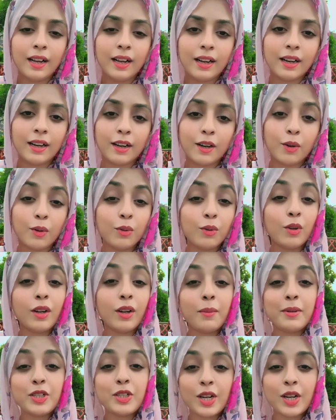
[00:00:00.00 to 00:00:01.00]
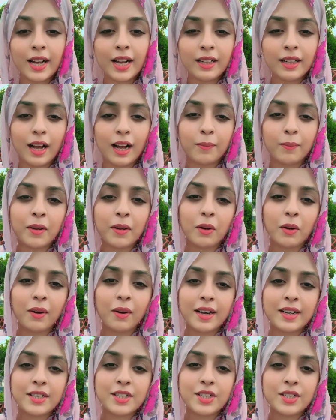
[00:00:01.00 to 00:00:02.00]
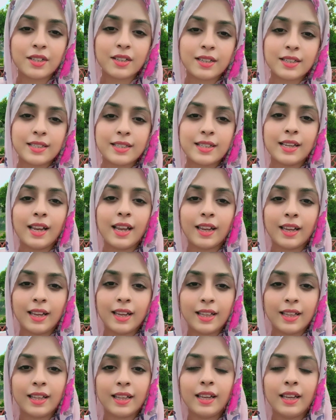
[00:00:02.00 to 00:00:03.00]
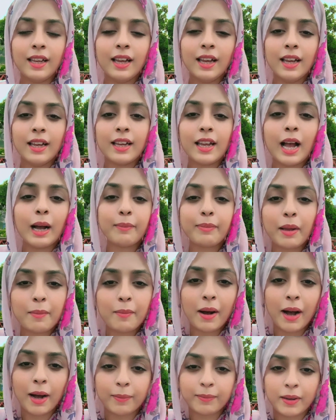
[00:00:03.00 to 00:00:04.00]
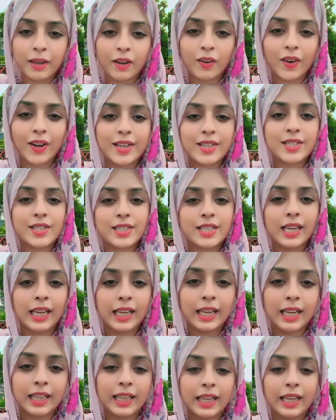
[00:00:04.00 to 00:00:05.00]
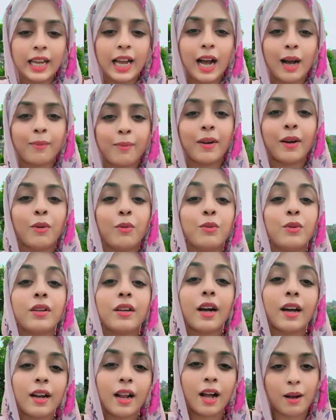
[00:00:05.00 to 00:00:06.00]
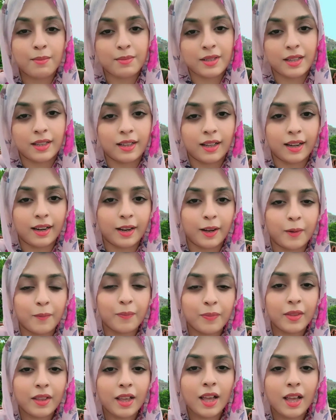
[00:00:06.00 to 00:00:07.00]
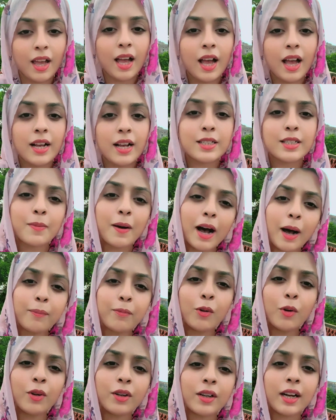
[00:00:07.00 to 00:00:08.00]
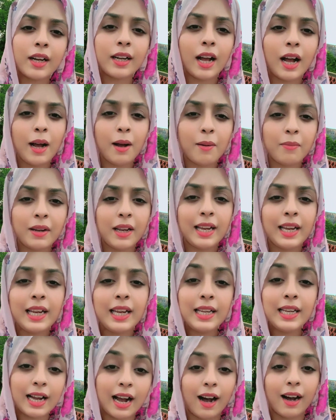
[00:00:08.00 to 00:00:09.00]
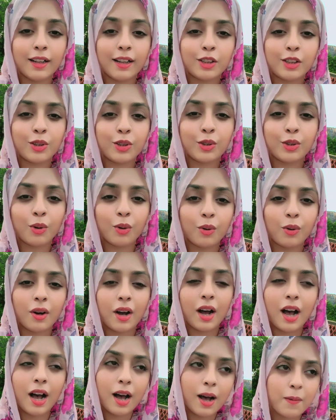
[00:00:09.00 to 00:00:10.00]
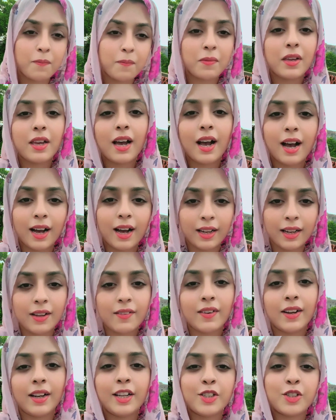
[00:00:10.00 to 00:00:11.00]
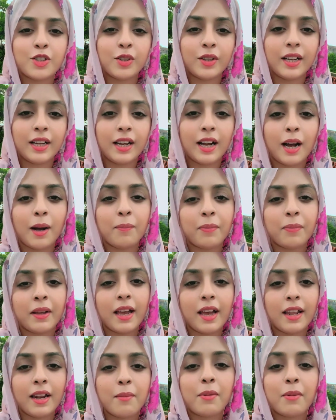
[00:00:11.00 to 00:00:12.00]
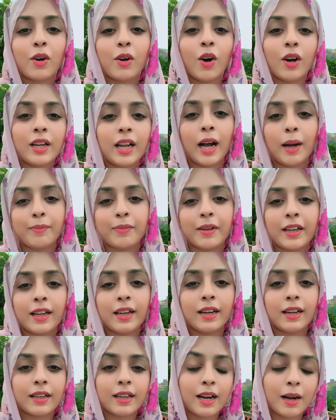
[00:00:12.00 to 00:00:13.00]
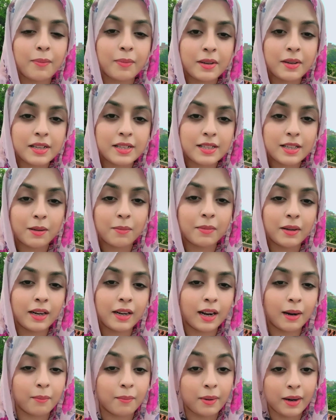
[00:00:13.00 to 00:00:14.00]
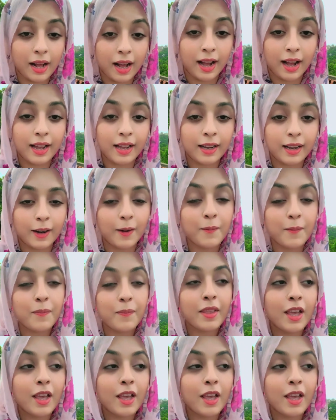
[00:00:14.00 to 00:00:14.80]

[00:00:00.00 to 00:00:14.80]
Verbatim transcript: उन्होंने भी शायद आपकी ख्वाहिश इसीलिए की थी या आपके बाप की ख्वाहिश इसीलिए की थी कि आपका उनका नाम जिंदा रहे जब आपको उनका नाम नहीं याद तो आपके आने वाले जो ये आप कह रहे हैं बकौल आपके के लड़का आपकी नस्ल बढ़ाएगा